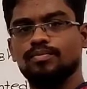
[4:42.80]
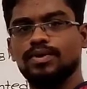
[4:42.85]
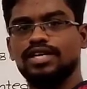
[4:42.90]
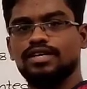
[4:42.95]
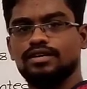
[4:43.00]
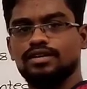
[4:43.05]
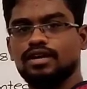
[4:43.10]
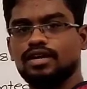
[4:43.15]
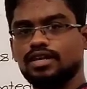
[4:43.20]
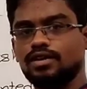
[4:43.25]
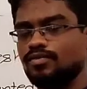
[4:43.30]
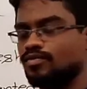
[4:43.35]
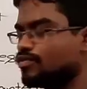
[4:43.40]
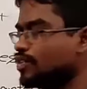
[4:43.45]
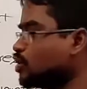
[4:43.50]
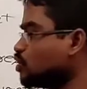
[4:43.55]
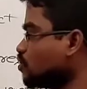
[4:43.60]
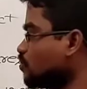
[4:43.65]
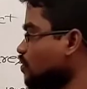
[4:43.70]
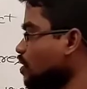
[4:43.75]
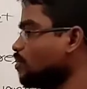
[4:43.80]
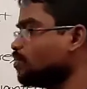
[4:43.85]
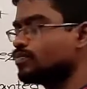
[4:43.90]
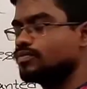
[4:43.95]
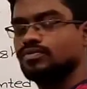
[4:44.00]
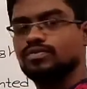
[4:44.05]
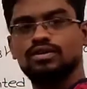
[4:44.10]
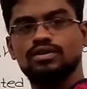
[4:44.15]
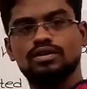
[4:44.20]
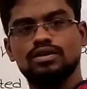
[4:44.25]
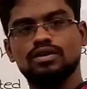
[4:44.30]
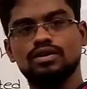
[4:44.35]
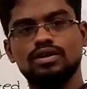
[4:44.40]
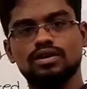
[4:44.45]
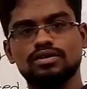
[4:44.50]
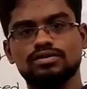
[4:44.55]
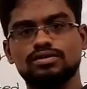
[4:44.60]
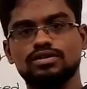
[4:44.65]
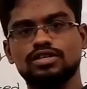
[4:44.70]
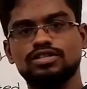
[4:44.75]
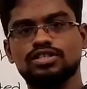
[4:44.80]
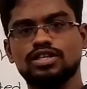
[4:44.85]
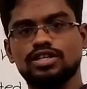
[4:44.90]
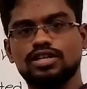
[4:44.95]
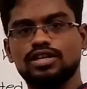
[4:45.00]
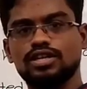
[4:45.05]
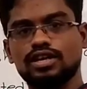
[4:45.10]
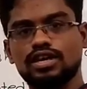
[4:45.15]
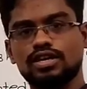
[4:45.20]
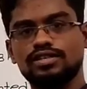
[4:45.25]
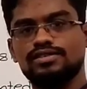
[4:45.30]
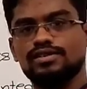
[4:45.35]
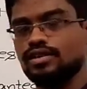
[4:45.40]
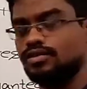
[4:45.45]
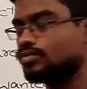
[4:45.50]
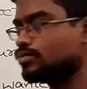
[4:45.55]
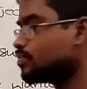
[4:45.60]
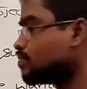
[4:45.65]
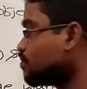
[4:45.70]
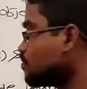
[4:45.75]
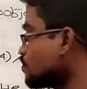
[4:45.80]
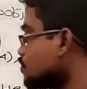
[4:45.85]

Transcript: మెట్ అంటే వీ టూ ఫామ్ ఎస్ నేను చక్రీని కలిశాను